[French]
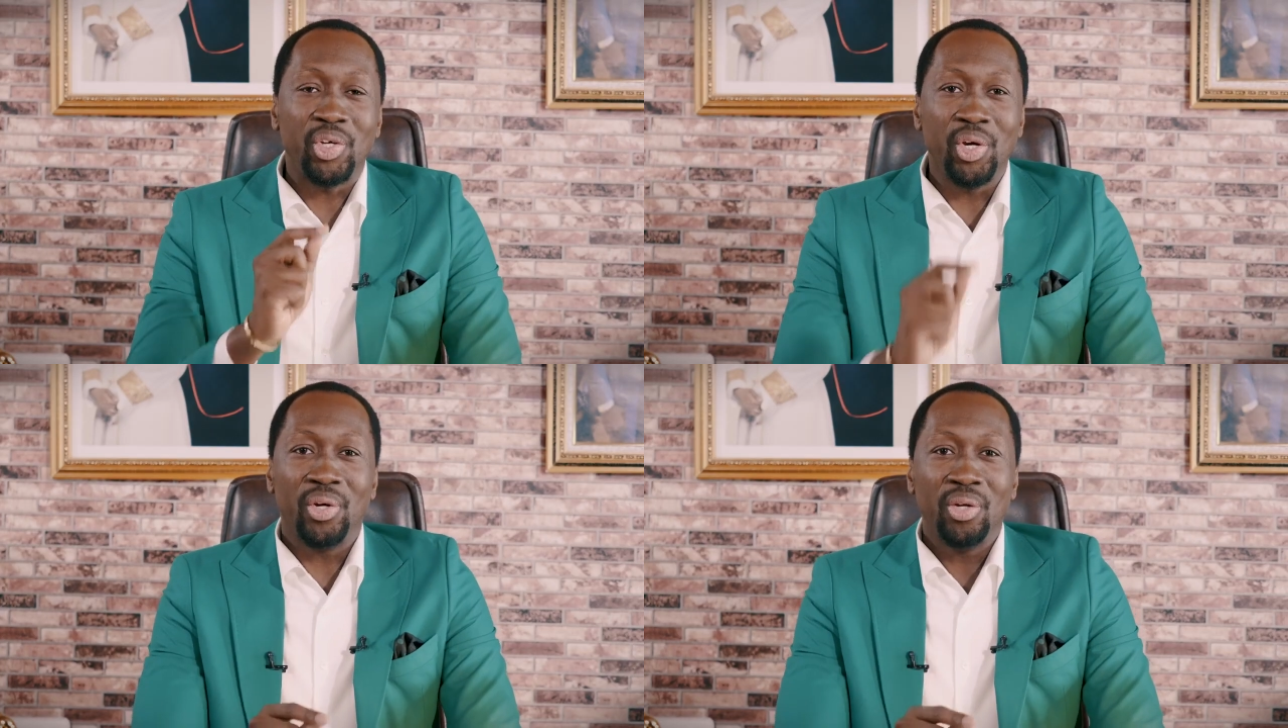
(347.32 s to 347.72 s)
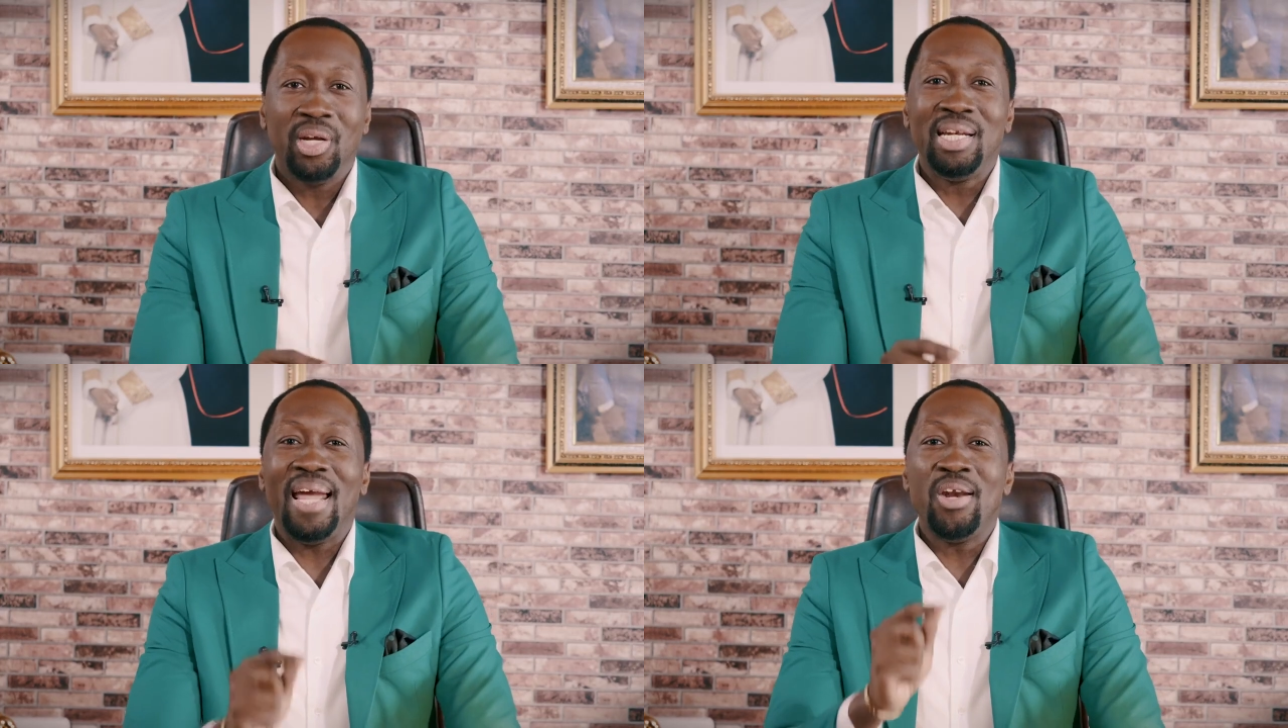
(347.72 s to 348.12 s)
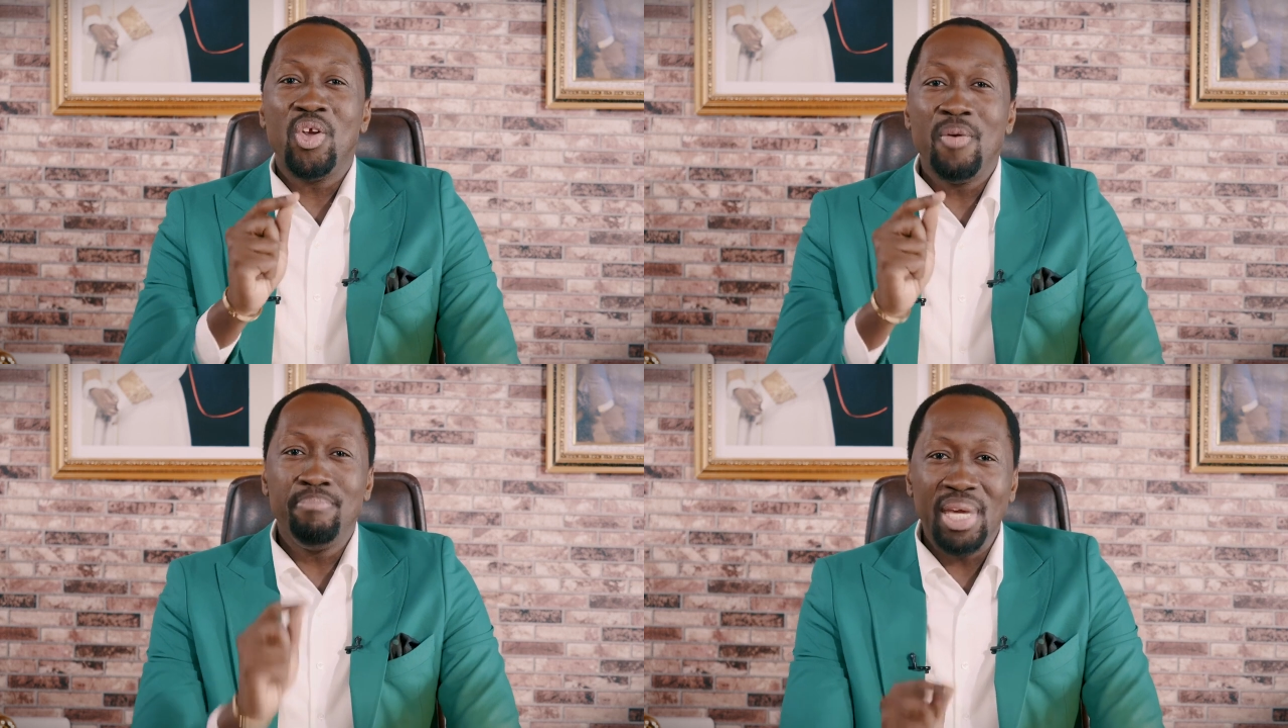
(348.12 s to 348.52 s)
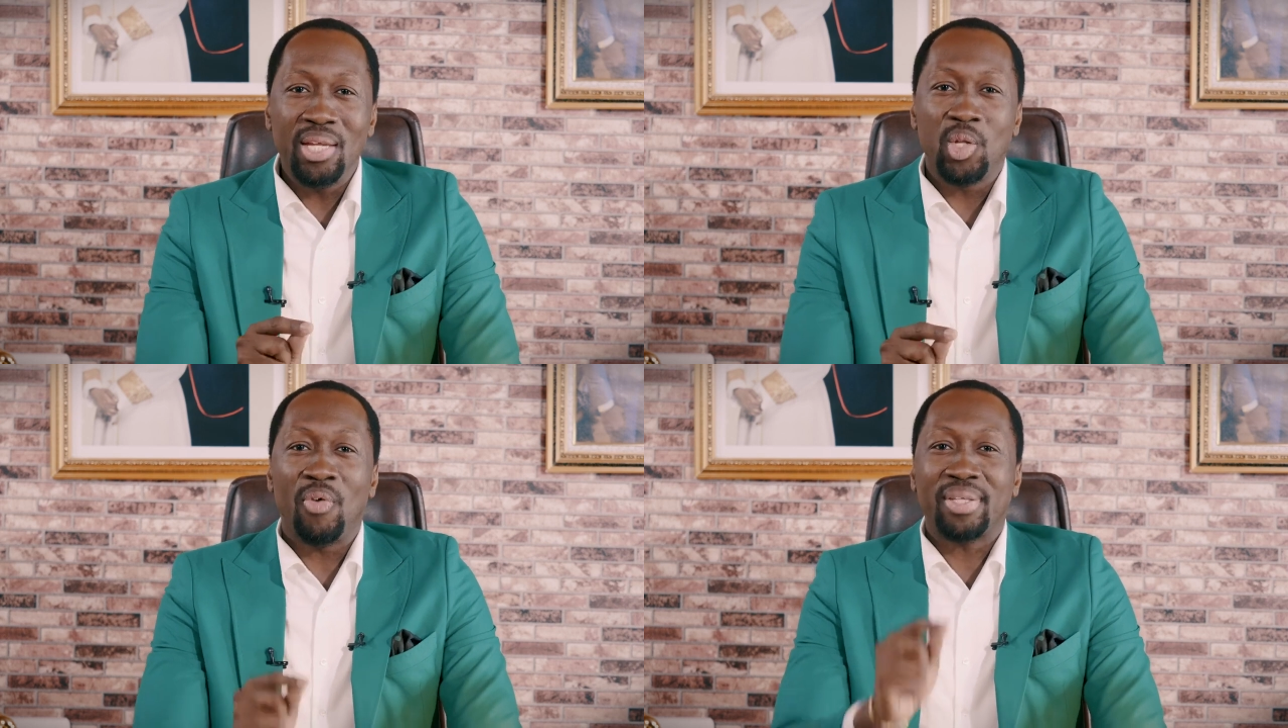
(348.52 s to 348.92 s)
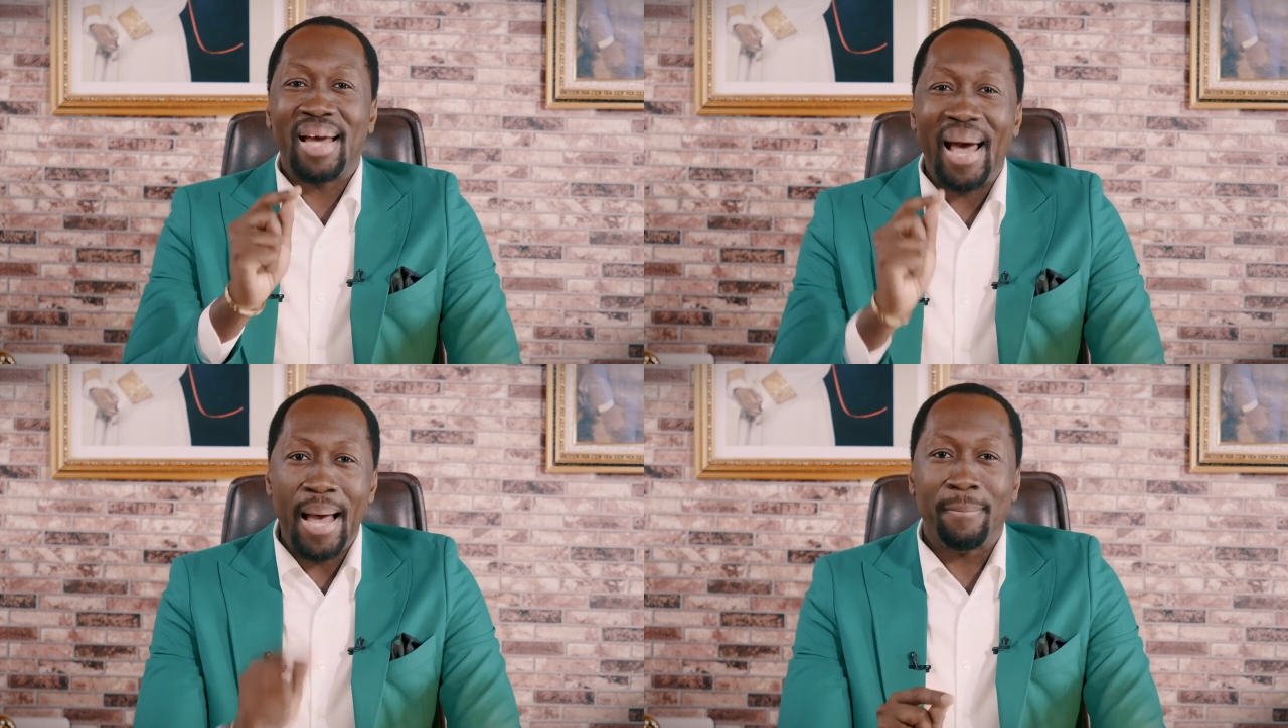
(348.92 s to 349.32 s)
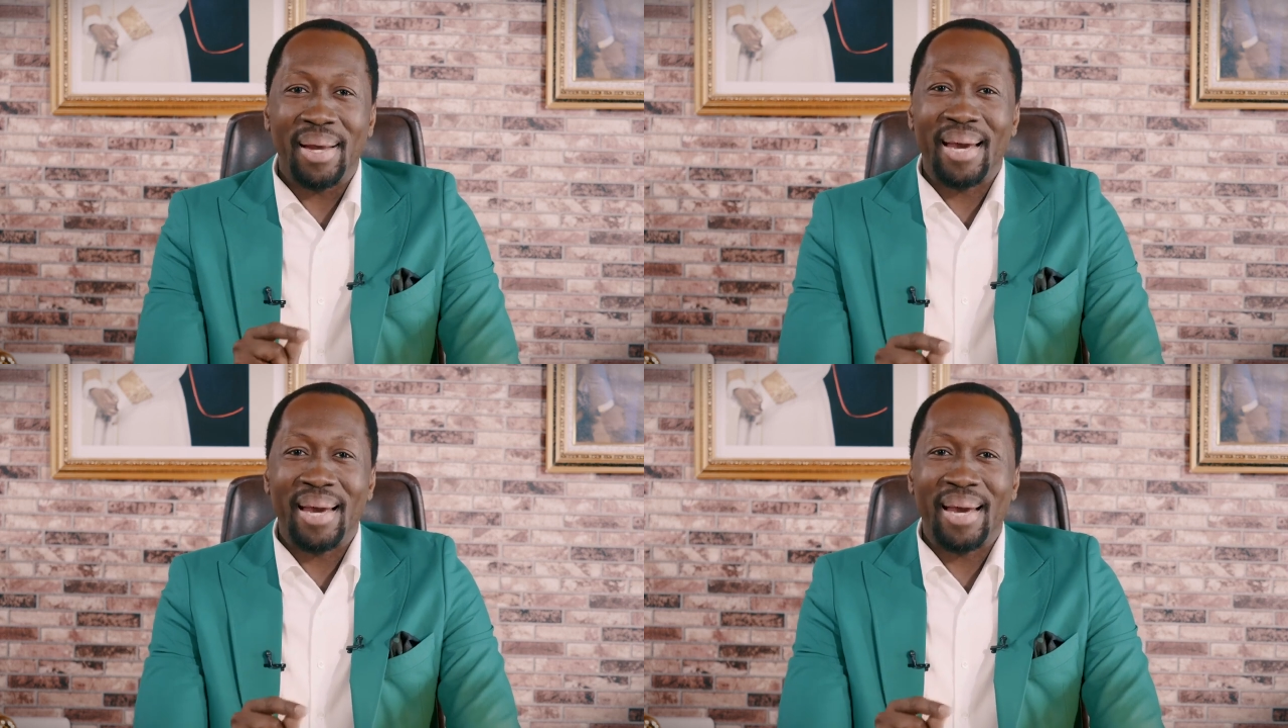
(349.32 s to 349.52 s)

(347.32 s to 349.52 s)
que l'ennemi de votre âme